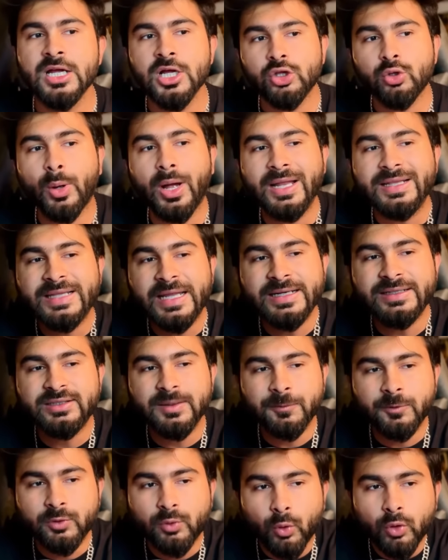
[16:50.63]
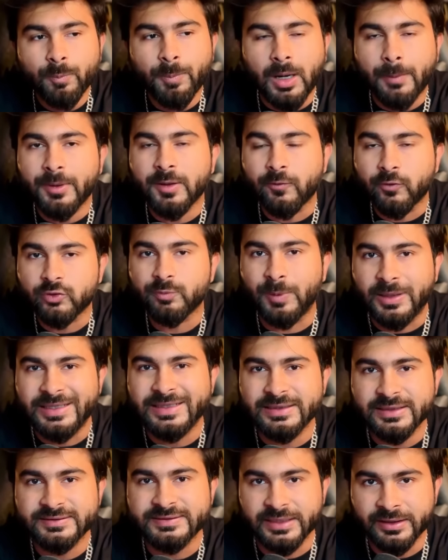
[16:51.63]
तो आई लाइक जब कोल पामर वॉज प्लेइंग
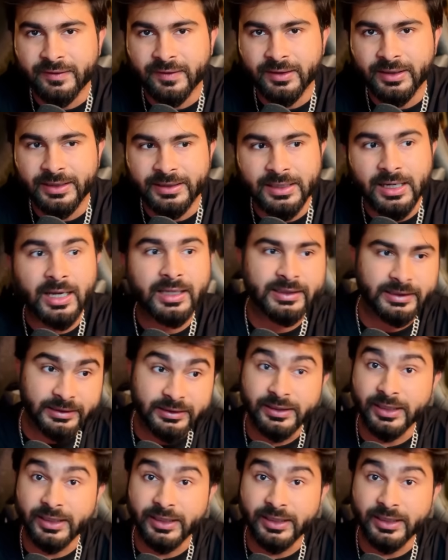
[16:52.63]
इन द सेंट्रल एरिया एंड ही